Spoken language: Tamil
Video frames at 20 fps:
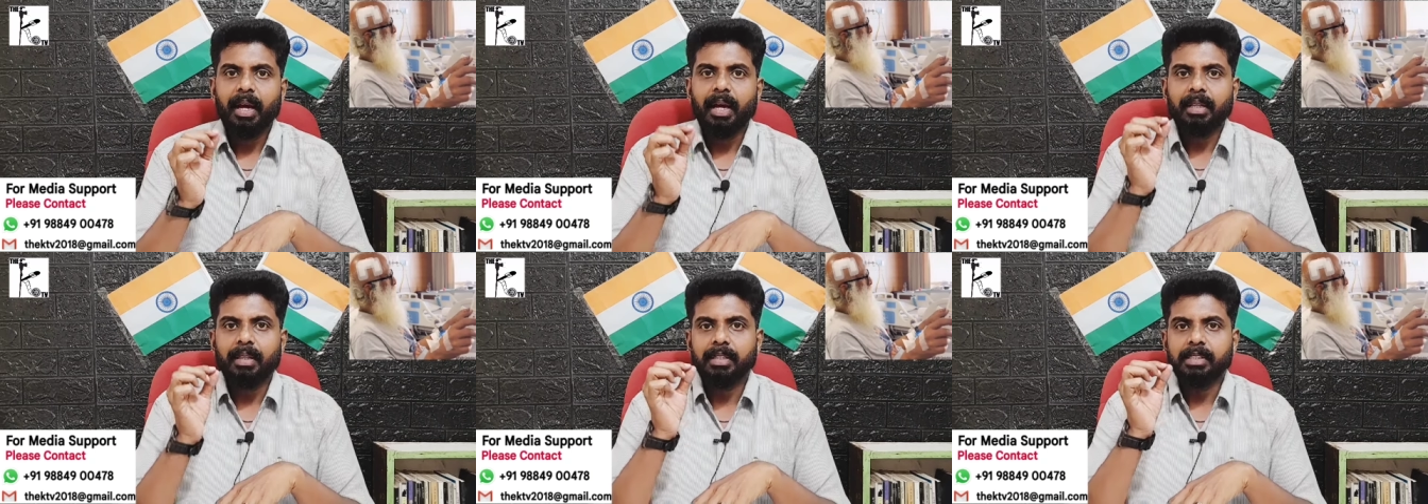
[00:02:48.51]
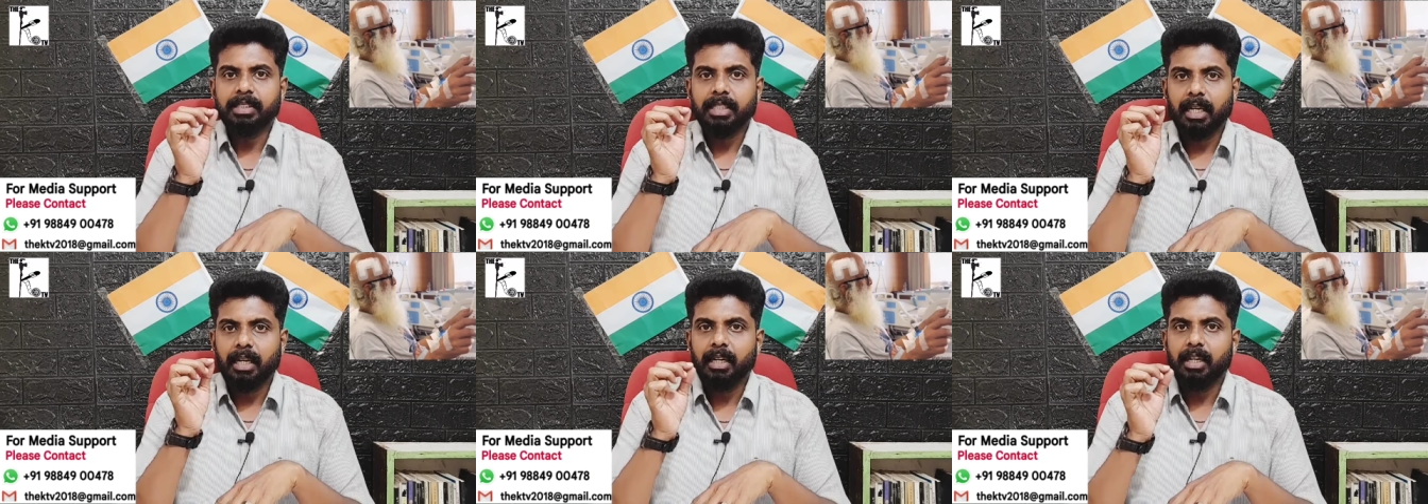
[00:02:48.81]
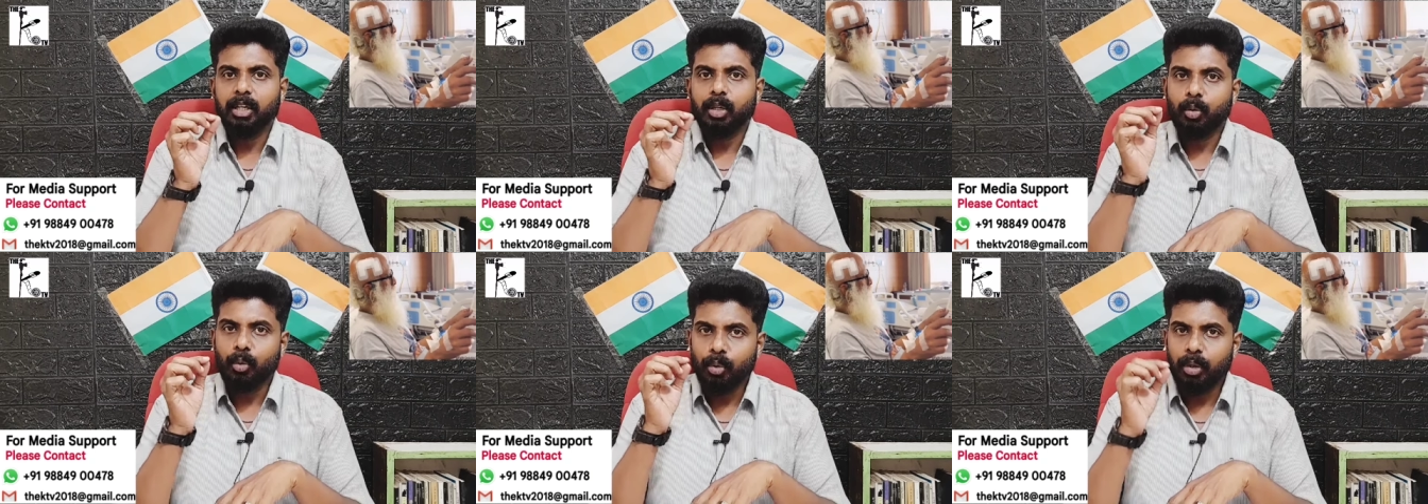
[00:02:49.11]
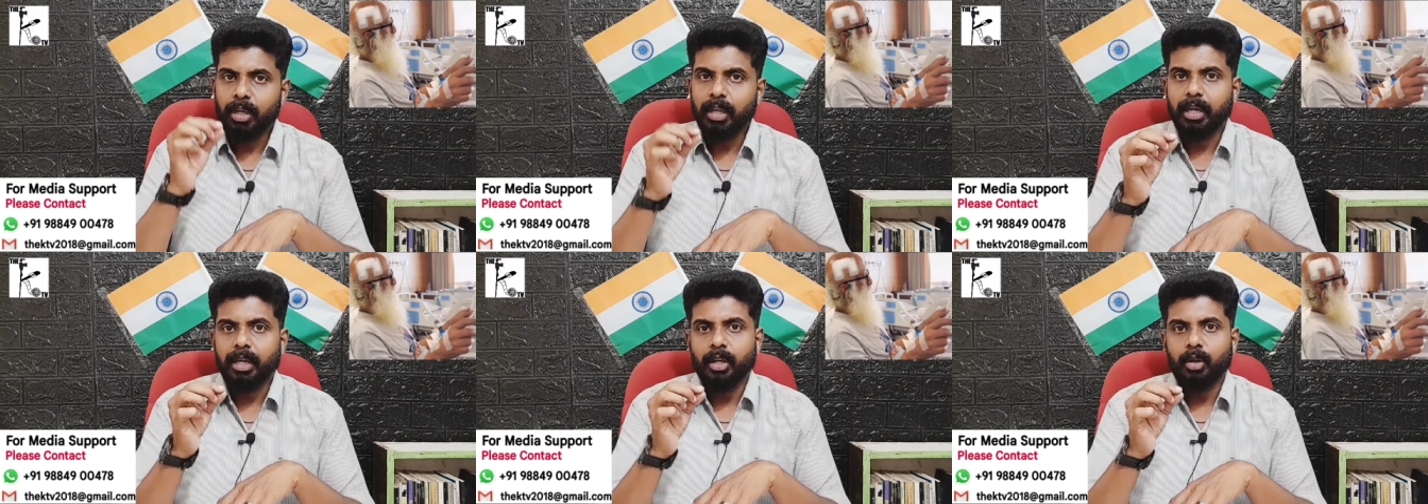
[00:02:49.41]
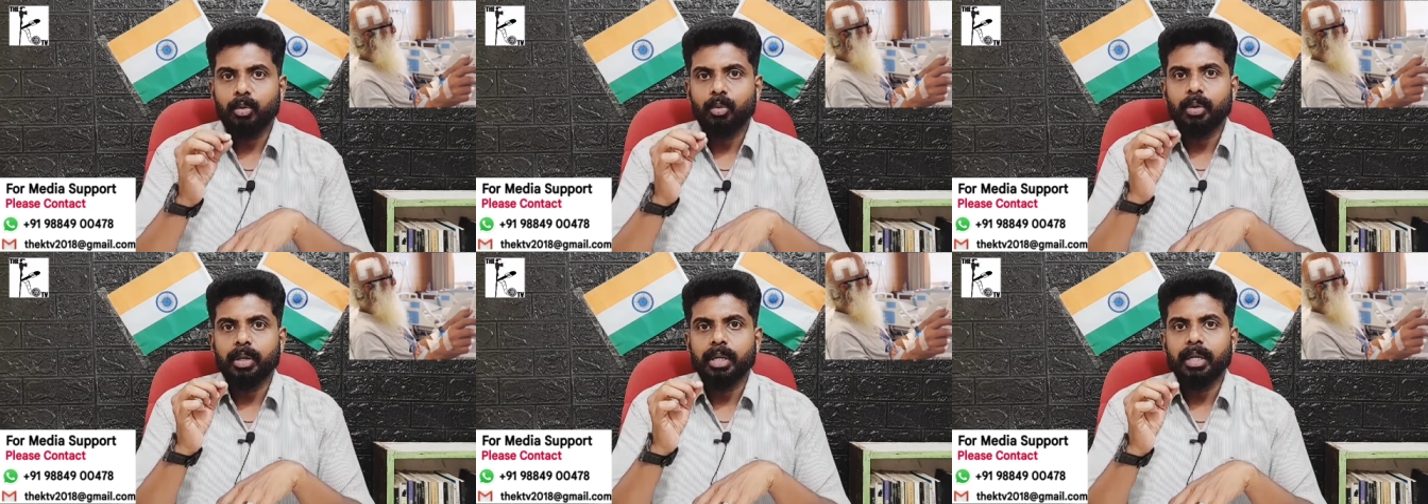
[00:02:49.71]
அந்த ஸ்கல்குள்ளே
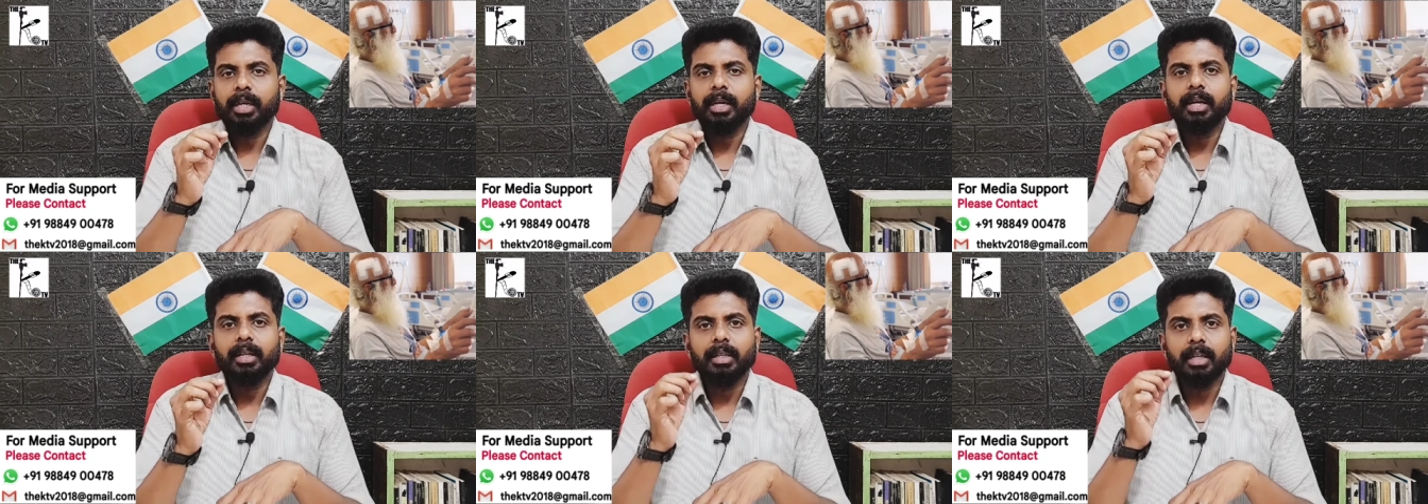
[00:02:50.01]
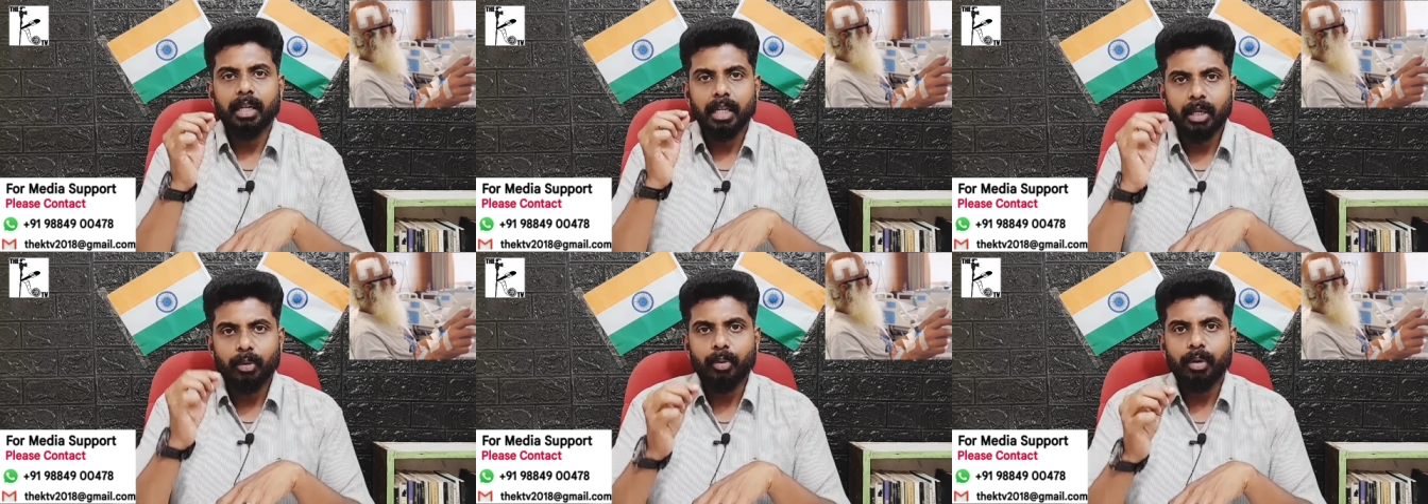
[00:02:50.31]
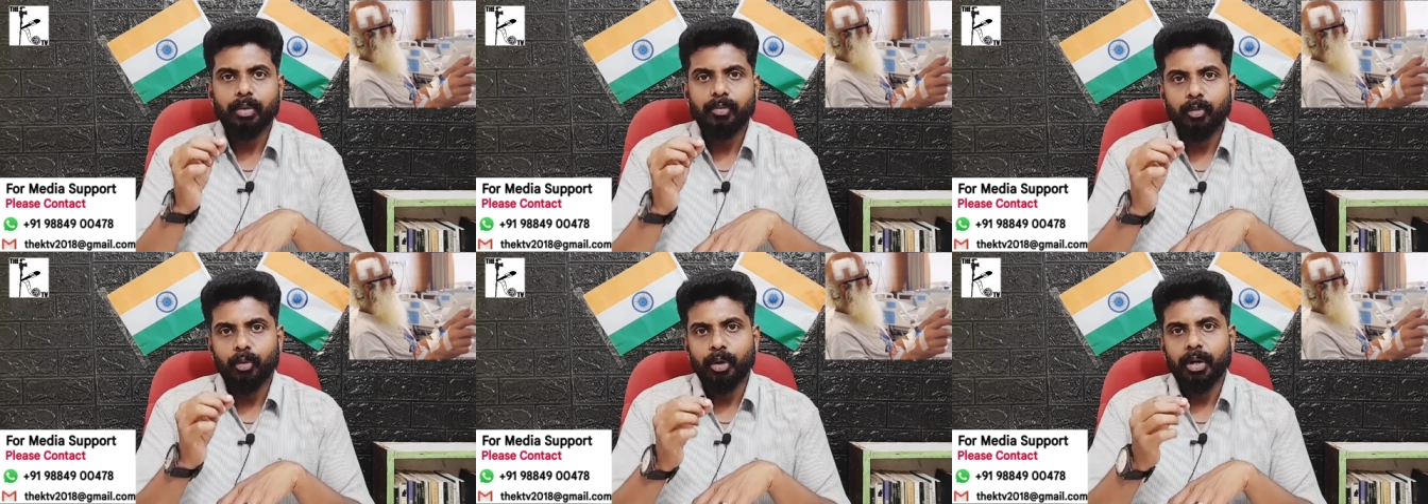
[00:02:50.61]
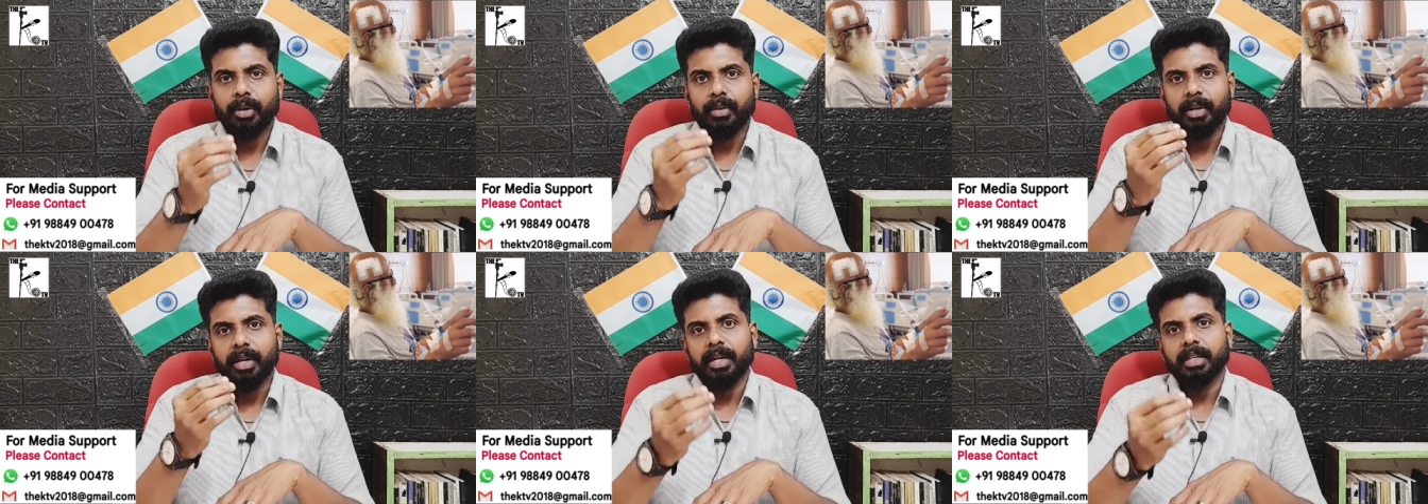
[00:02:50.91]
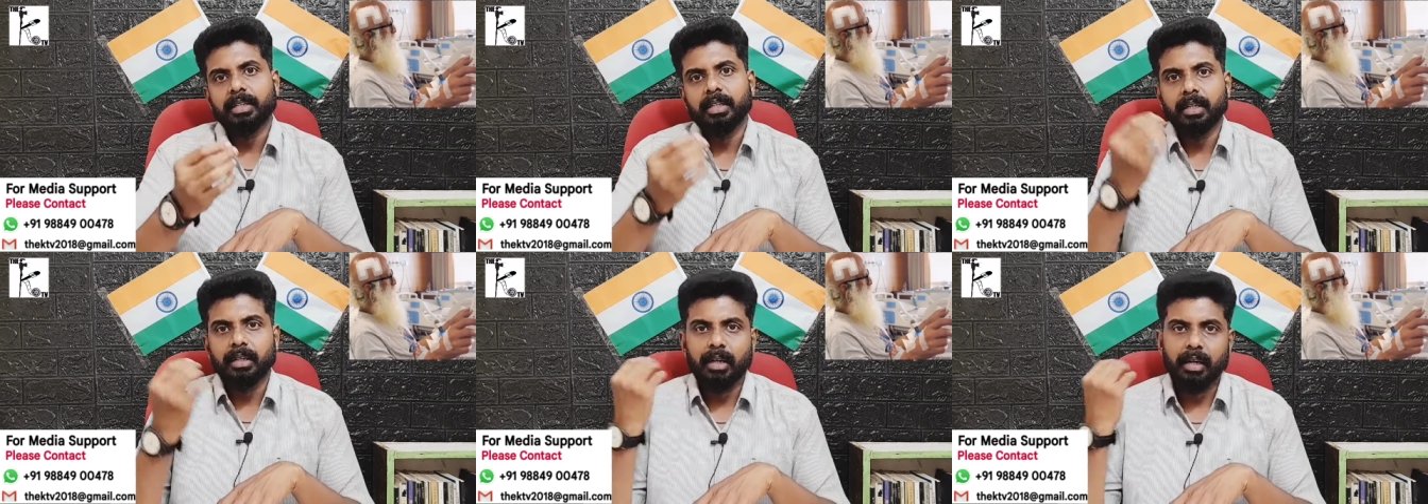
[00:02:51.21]
இருக்கக்கூடிய அந்த லிக்விட் ஃப்ளூயிட் வெளியே
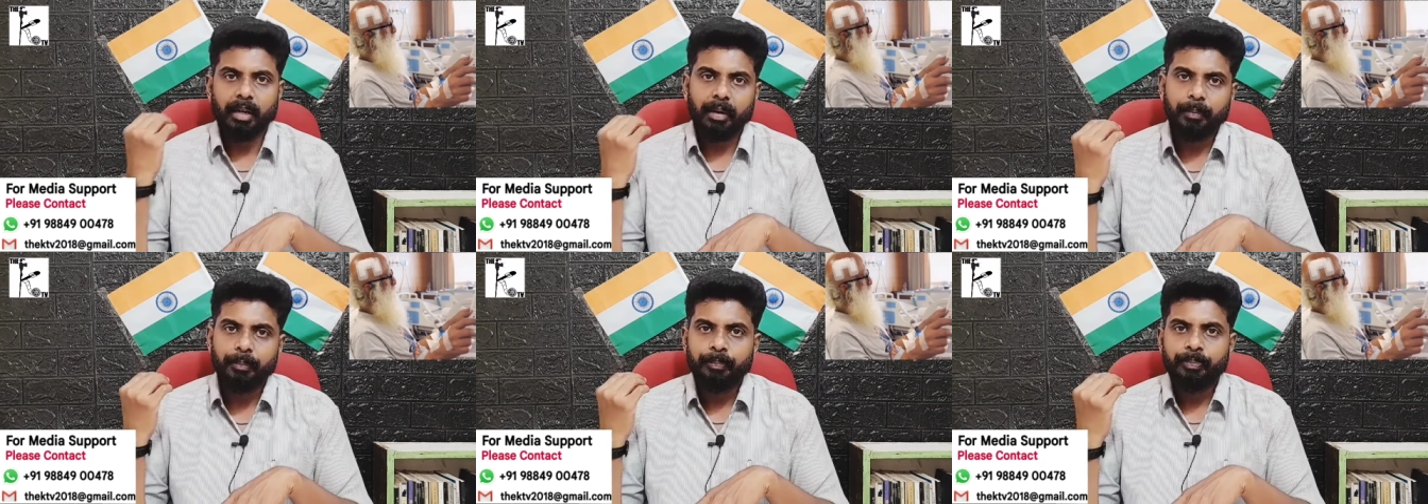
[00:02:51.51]
எடுத்திருக்காங்க